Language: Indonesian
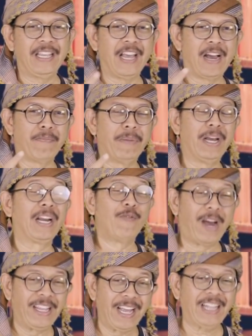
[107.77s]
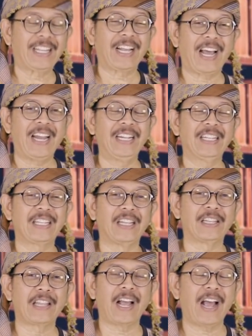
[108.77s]
yang meriwayatkan
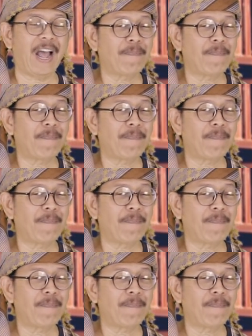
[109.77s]
tentang